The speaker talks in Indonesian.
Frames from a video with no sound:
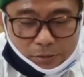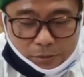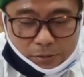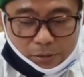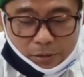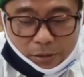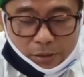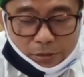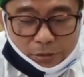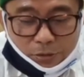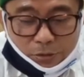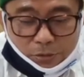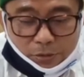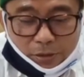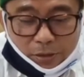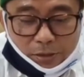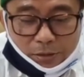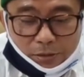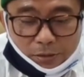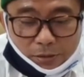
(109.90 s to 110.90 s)

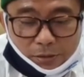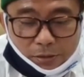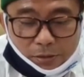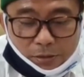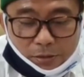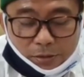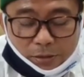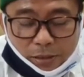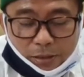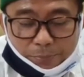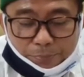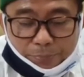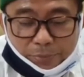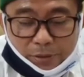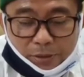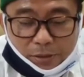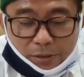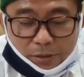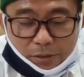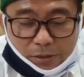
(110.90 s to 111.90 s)
dilanjutkan ke
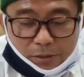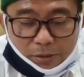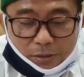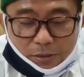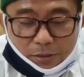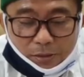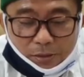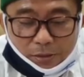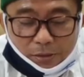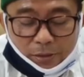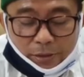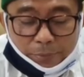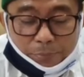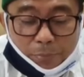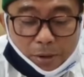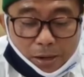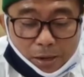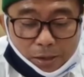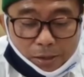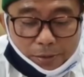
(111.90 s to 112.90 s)
dapil 5,
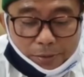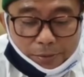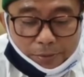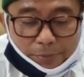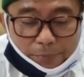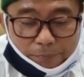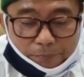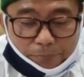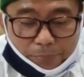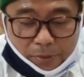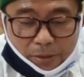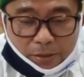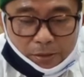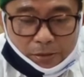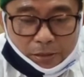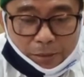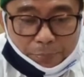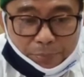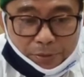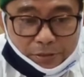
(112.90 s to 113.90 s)

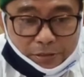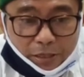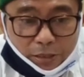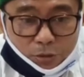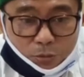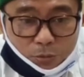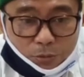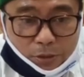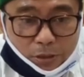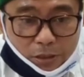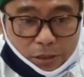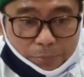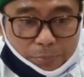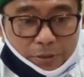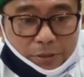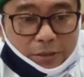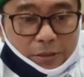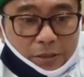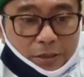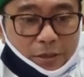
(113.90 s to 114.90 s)
dapil 1 dan
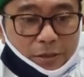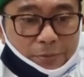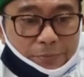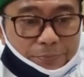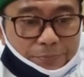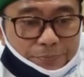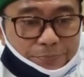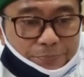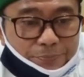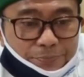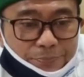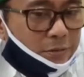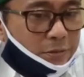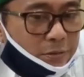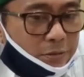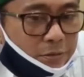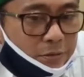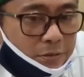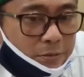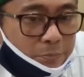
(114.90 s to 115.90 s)
dapil 3.
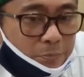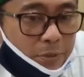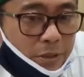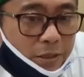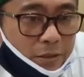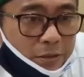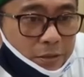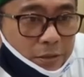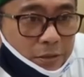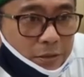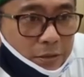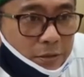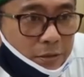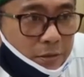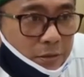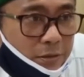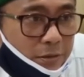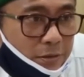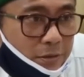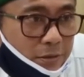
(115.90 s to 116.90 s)
Bagi
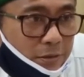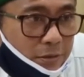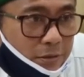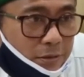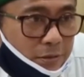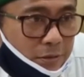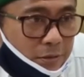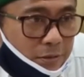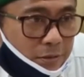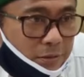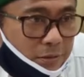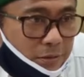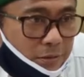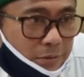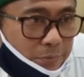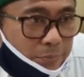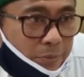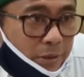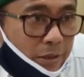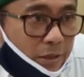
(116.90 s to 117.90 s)

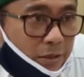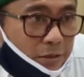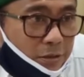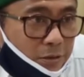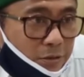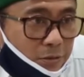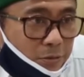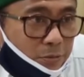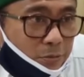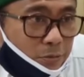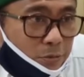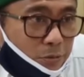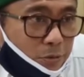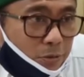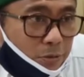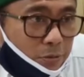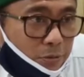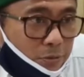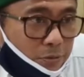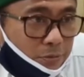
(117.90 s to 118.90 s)
beras
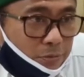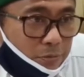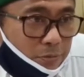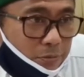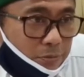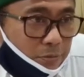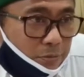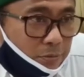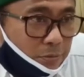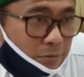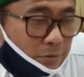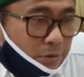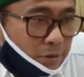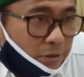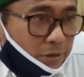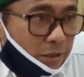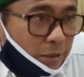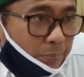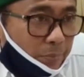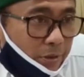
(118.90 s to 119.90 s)
untuk
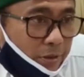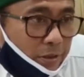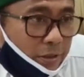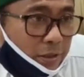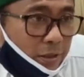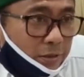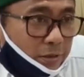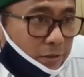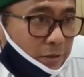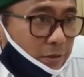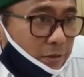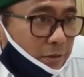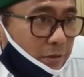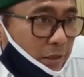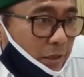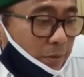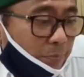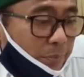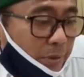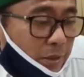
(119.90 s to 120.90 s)
kita bagikan ke
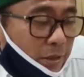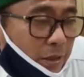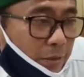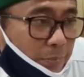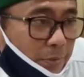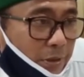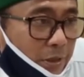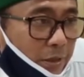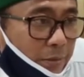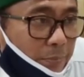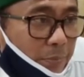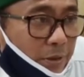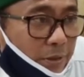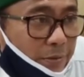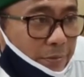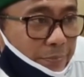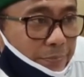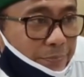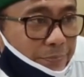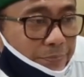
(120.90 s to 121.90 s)
yang berhak menerima.
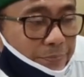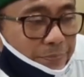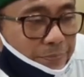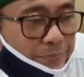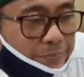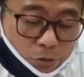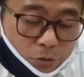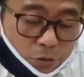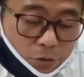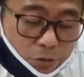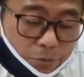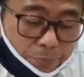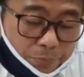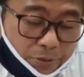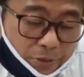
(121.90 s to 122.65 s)
Untuk